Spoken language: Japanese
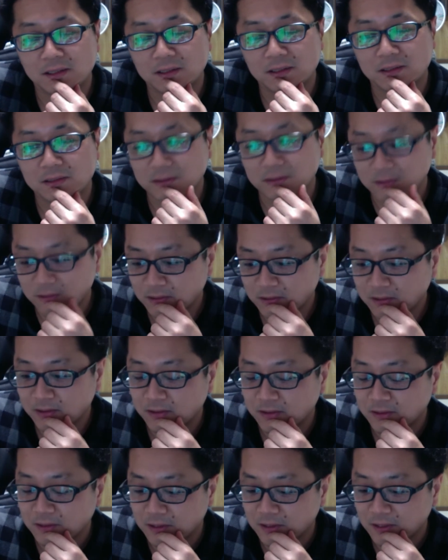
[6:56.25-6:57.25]
うん。
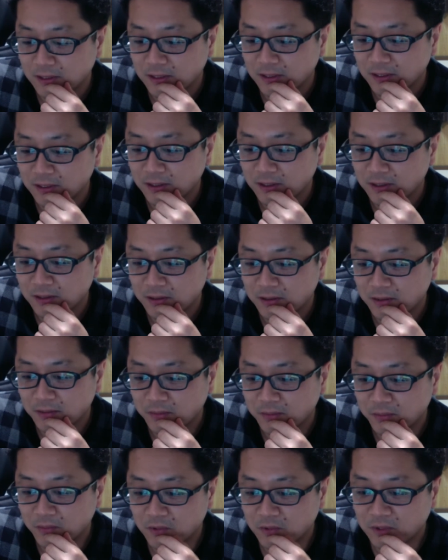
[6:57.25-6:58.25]

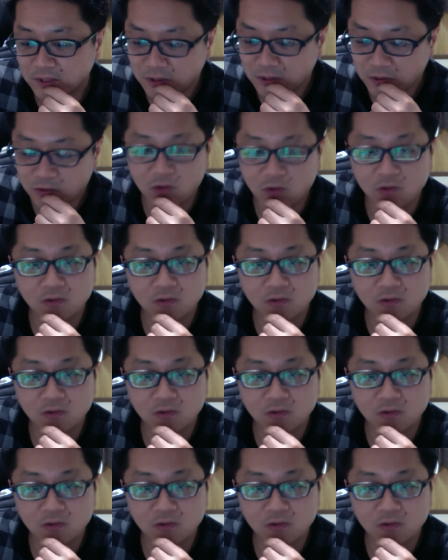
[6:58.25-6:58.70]
もう二度とこ